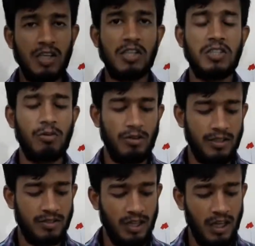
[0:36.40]
এসেছিল
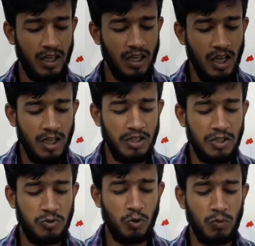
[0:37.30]
রাস্তায়
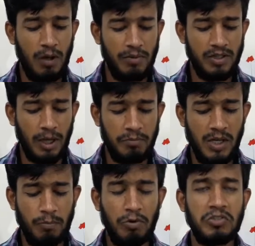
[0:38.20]
নিষ্ঠুরভাবে জাপিয়ে
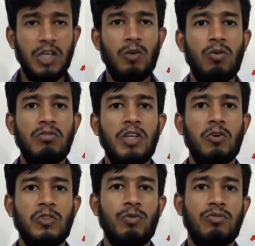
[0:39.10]
পড়েছিল নিরহ
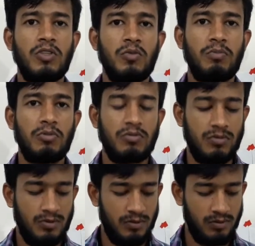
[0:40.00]
যুবকটির উপর
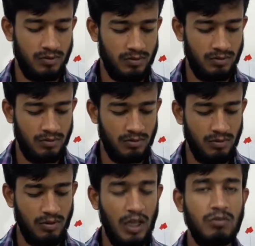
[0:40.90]

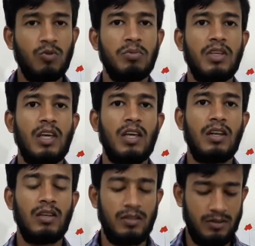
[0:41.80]
ক্লান্ত বিকেল
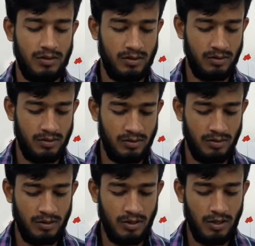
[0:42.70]

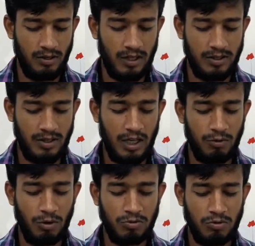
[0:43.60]
রাস্তায়
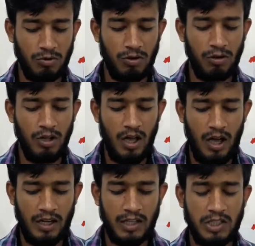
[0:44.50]
রক্ত
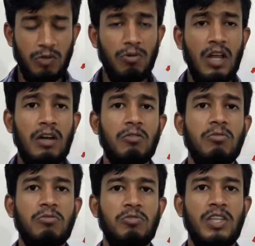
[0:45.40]
আকাশেও লাল
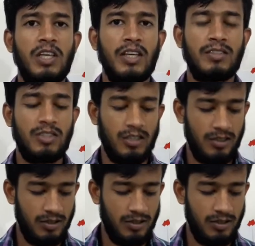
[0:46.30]
রক্ত ছেড়ে গেছে